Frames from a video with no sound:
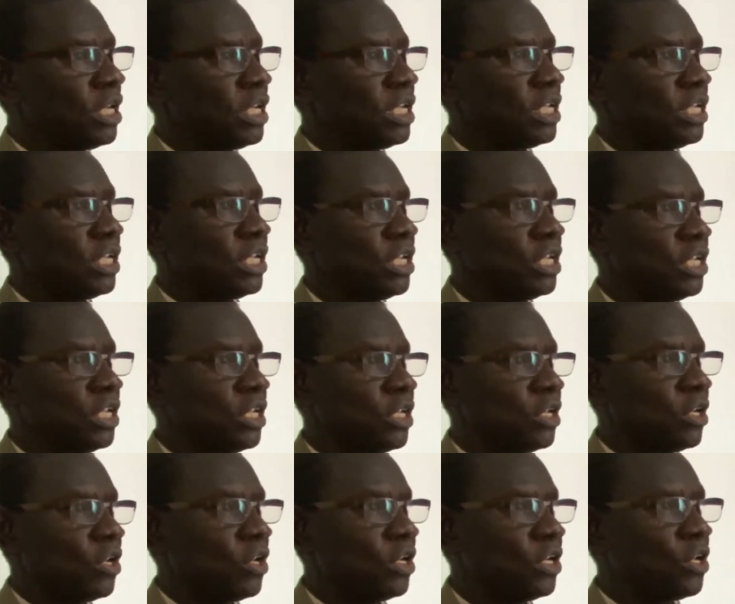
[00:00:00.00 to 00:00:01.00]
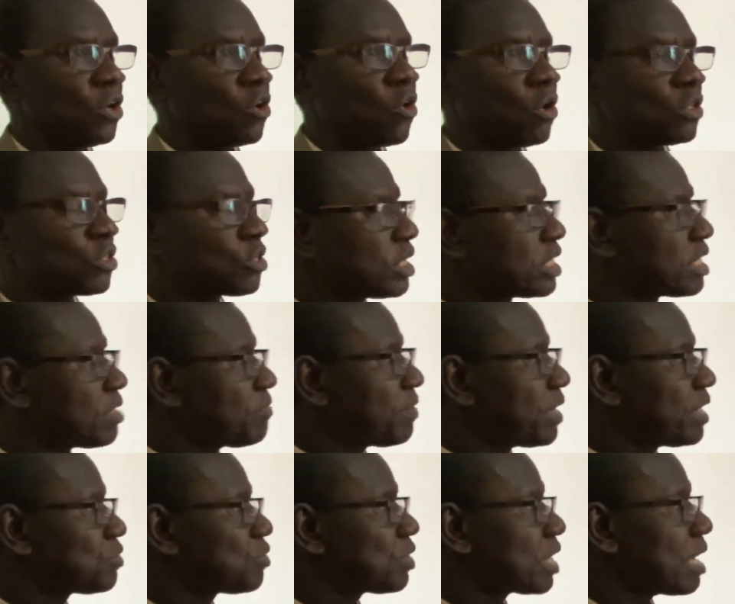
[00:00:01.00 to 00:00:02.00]
le contrôle se
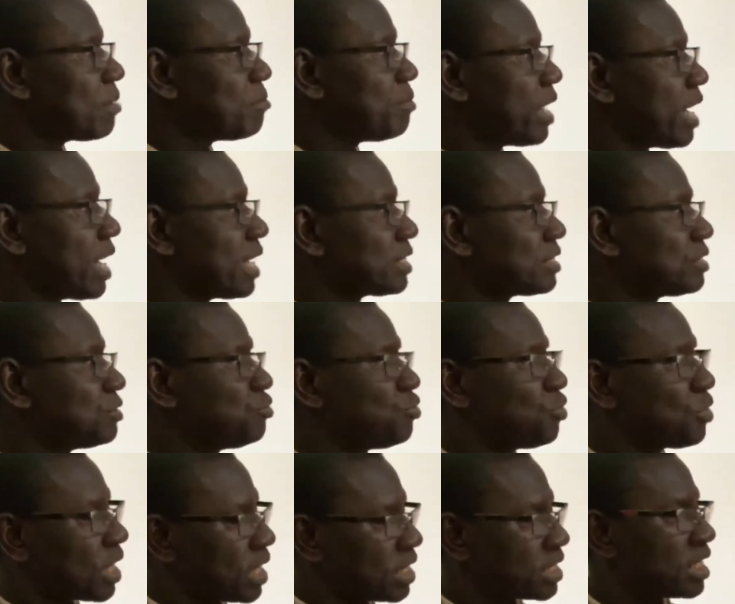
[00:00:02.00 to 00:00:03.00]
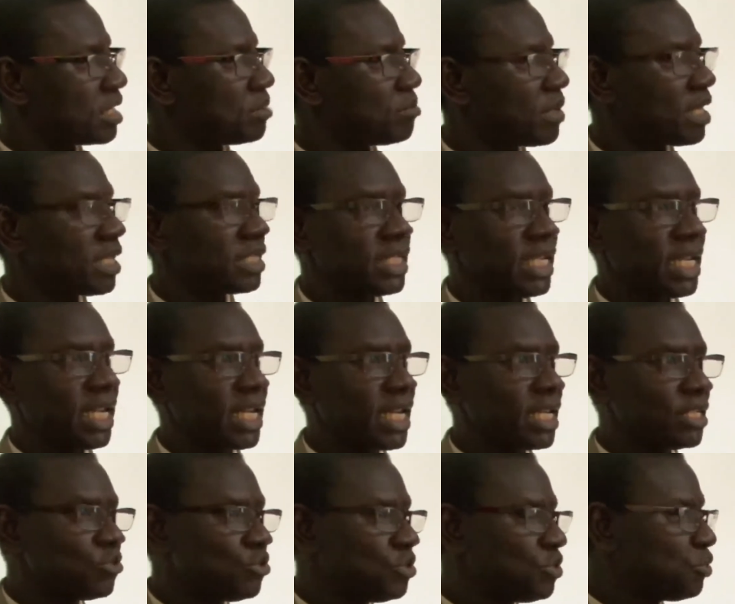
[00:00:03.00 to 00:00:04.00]
fait sur la base du renseignement, de
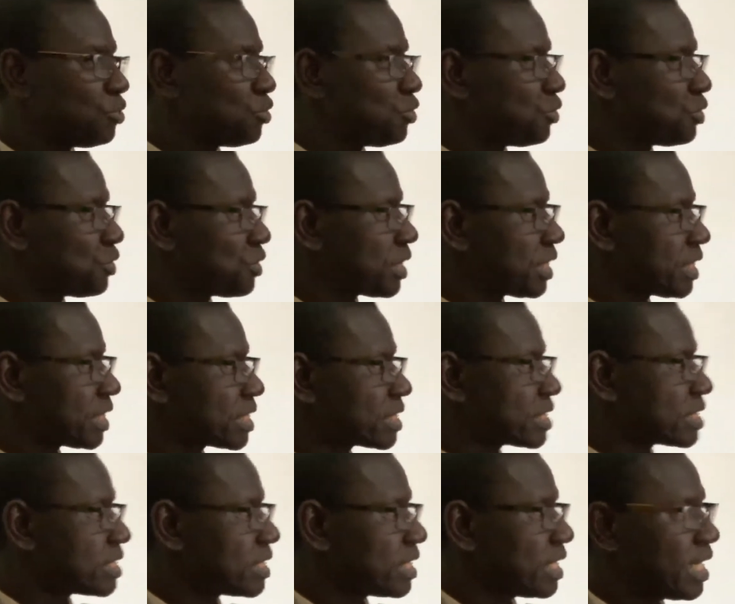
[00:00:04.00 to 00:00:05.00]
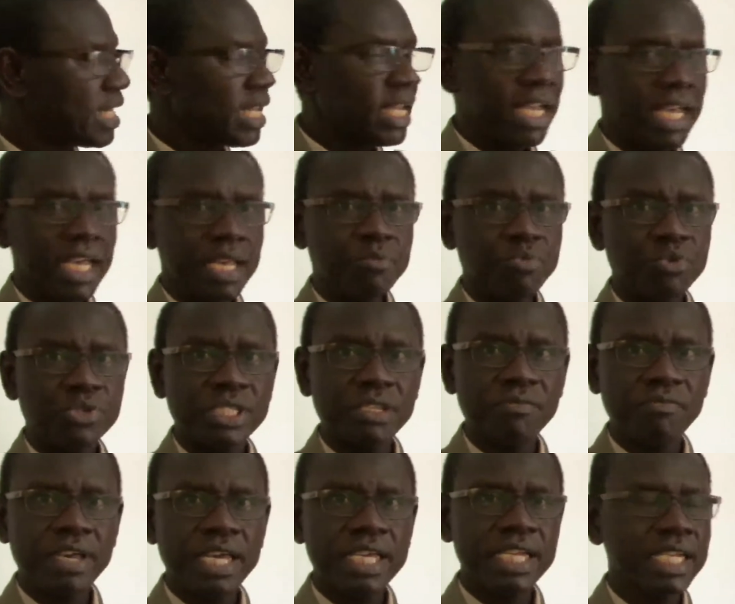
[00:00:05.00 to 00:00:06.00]
l'analyse du, risque. Et pour
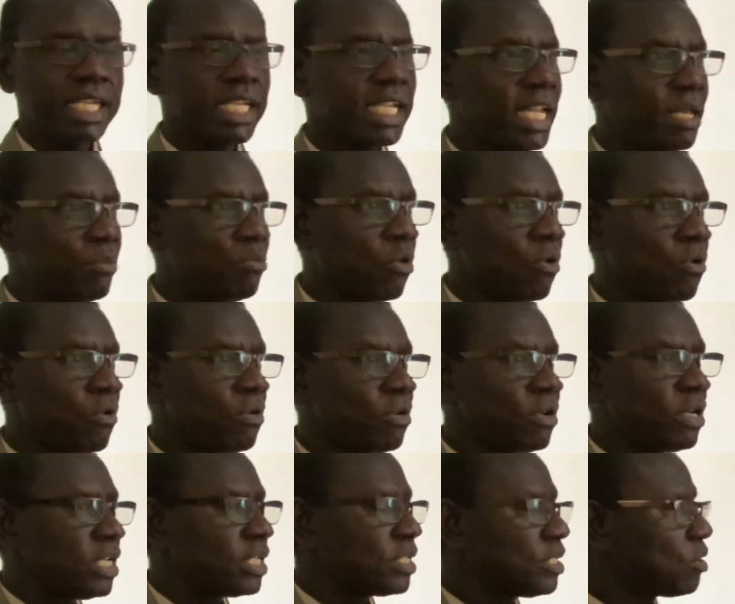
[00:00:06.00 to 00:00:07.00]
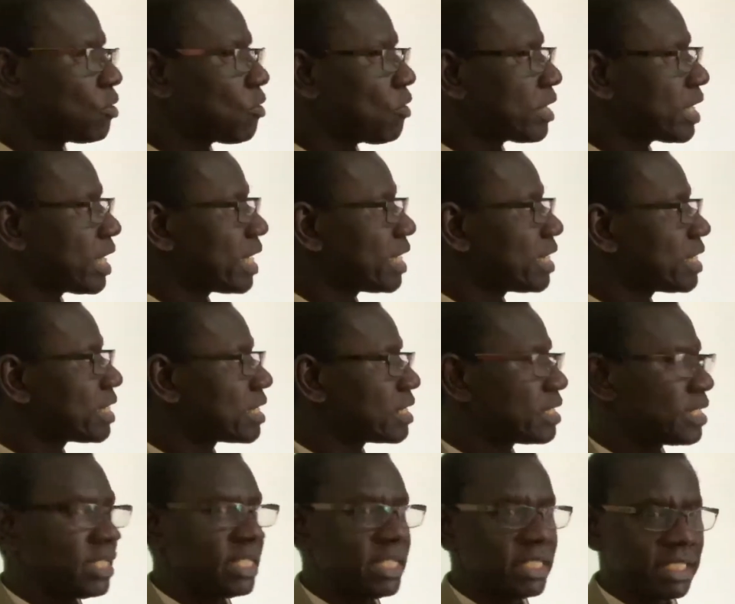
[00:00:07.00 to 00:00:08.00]
ce faire, il est bon de connaître
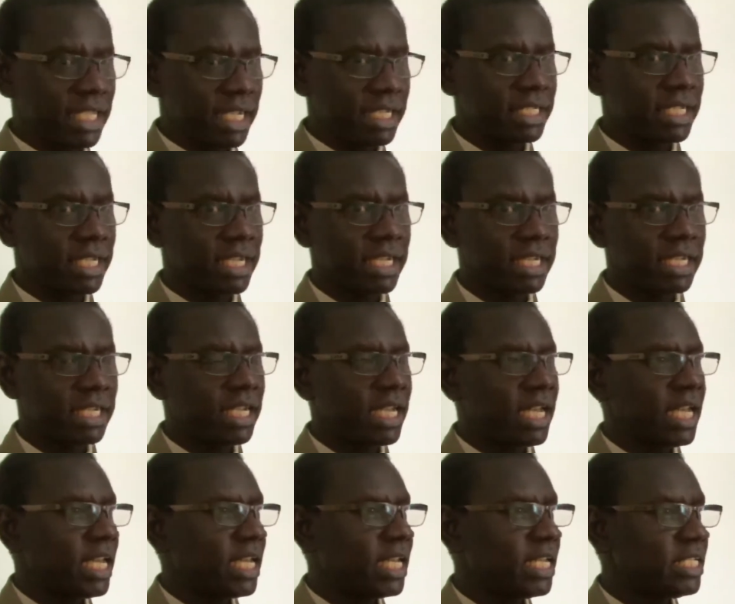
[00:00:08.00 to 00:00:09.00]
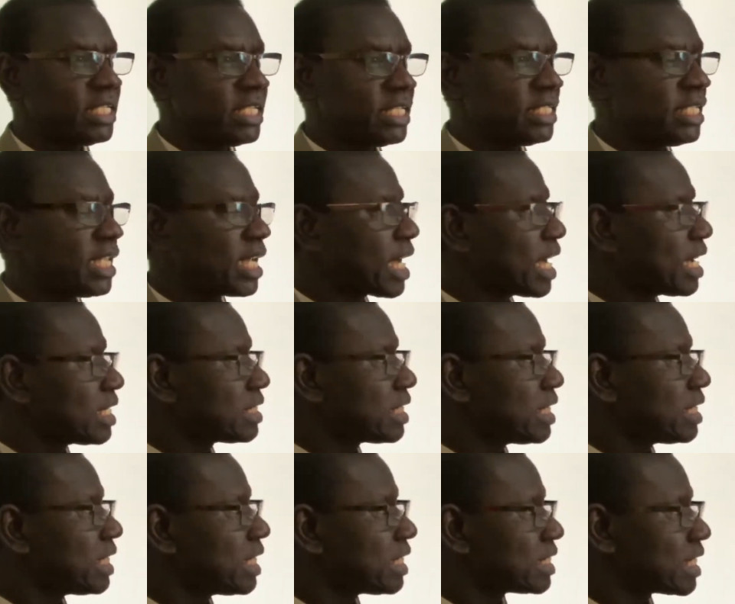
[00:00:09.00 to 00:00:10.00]
le secteur et de
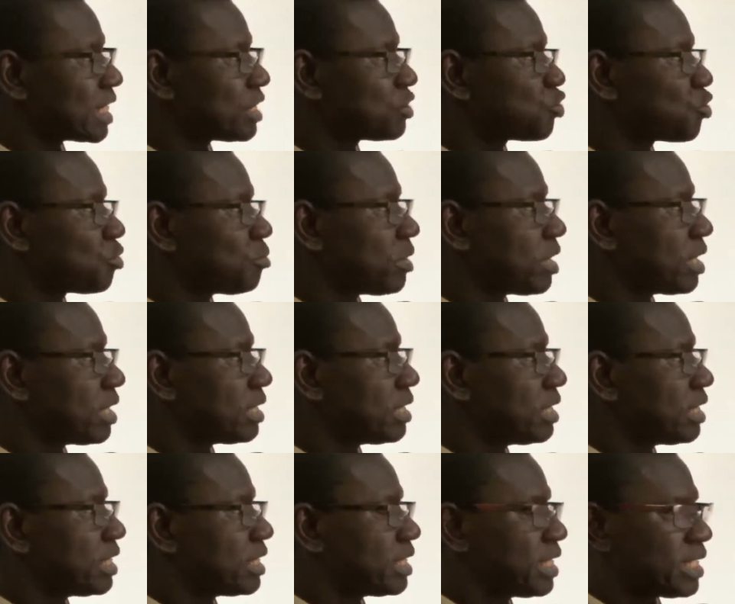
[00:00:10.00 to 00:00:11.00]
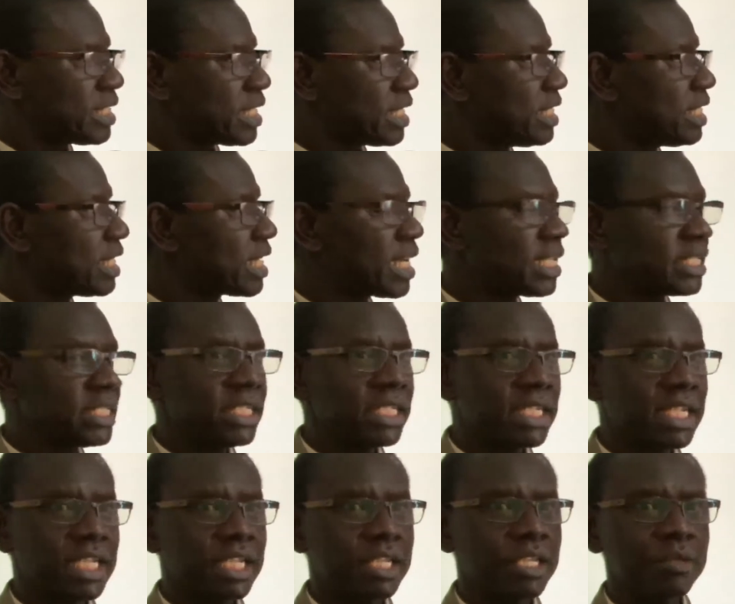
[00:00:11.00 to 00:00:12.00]
dégager des instruments, des
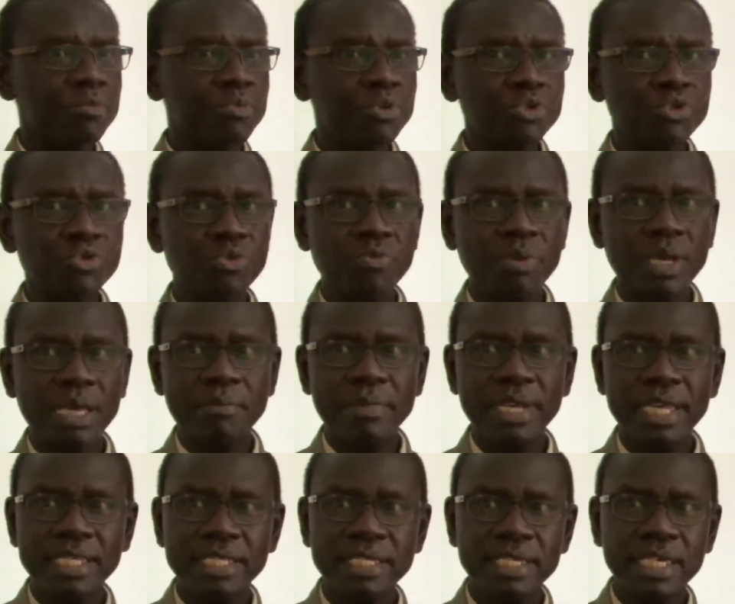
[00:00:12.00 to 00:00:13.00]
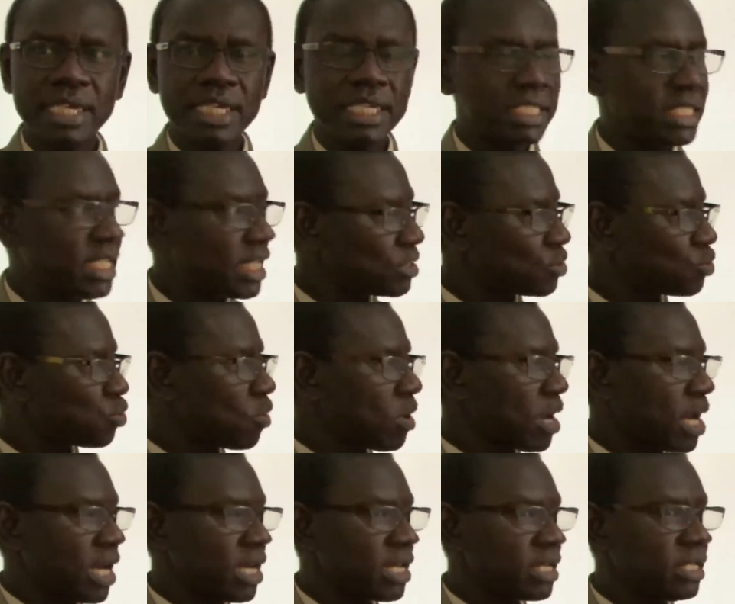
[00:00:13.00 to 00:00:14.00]
indicateurs qui puissent nous permettre
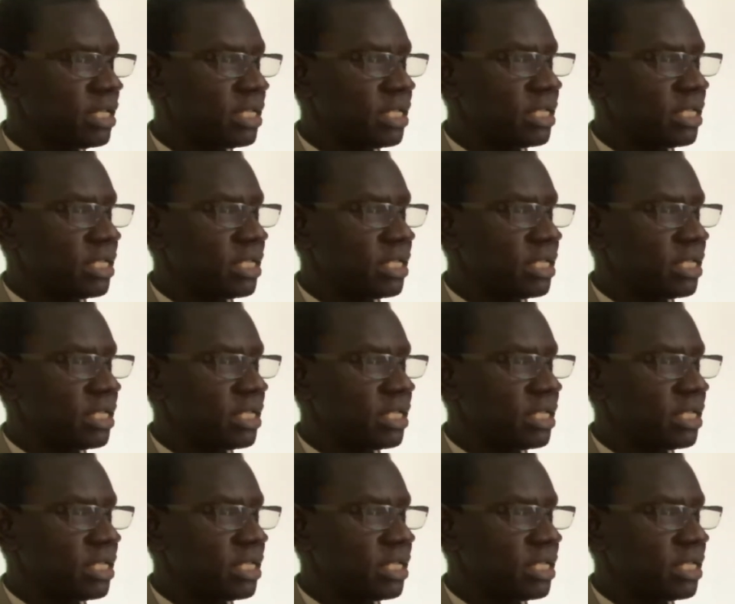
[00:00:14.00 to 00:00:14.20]
d'asseoir